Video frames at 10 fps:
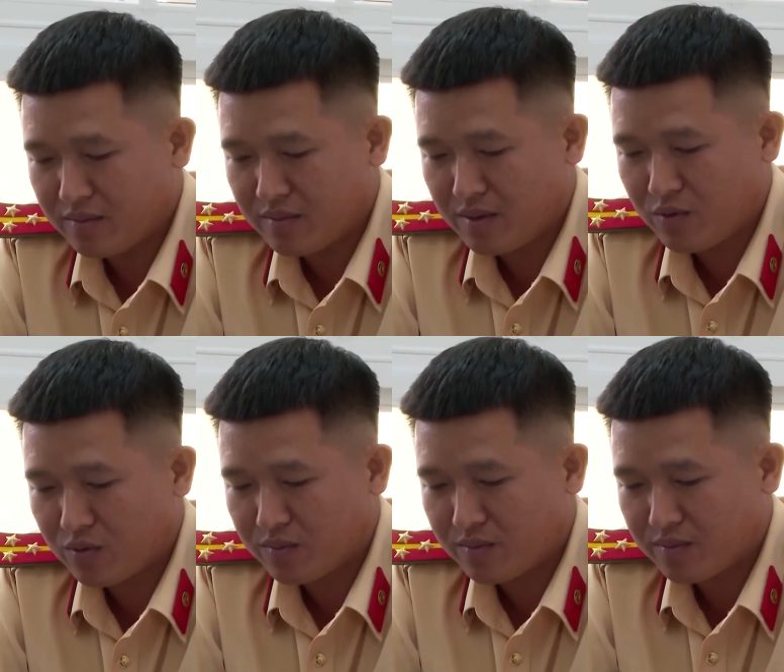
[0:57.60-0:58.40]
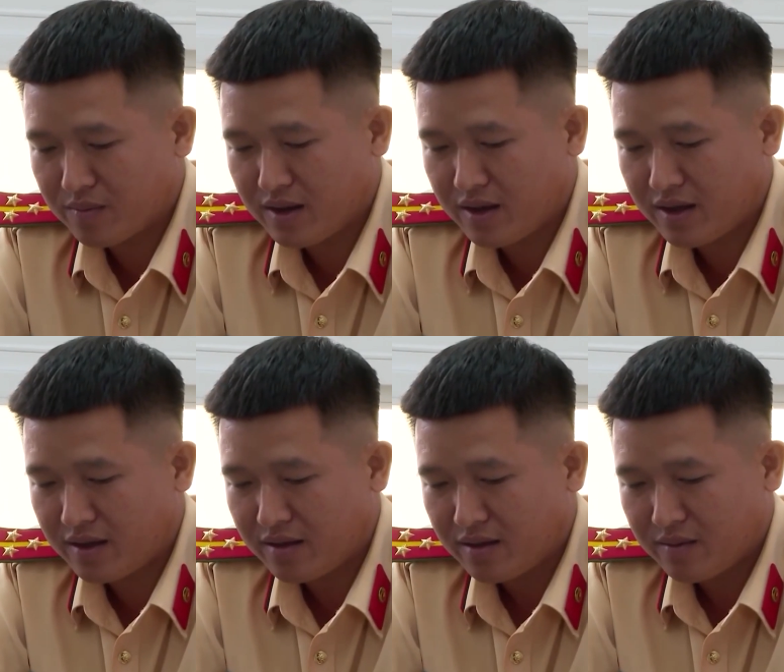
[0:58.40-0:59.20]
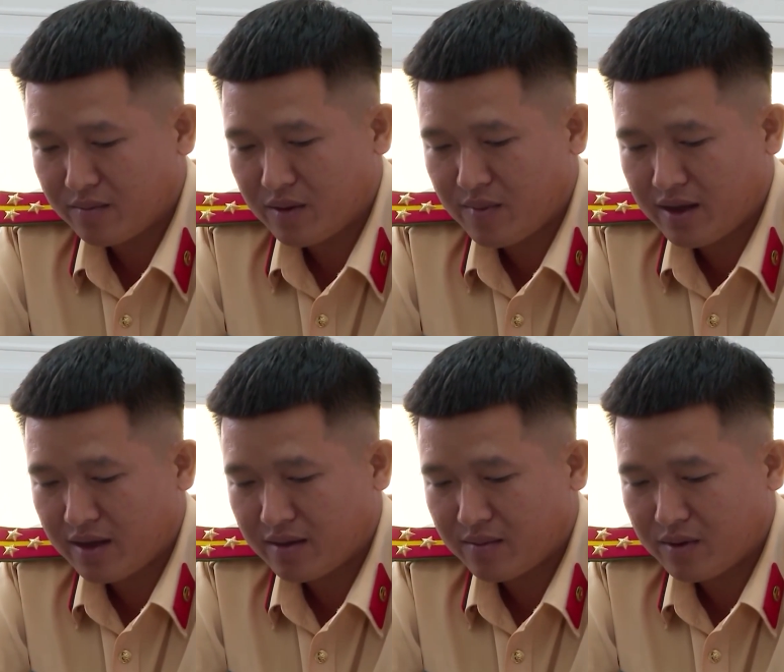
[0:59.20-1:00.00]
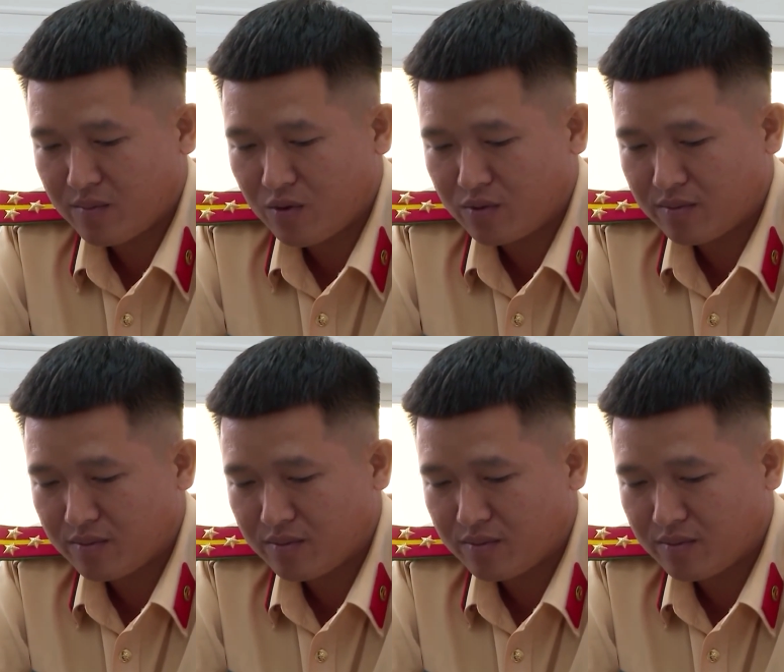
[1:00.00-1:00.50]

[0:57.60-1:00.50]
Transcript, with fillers: được tiền, đang tìm người trả lại. Đến sáng nay ông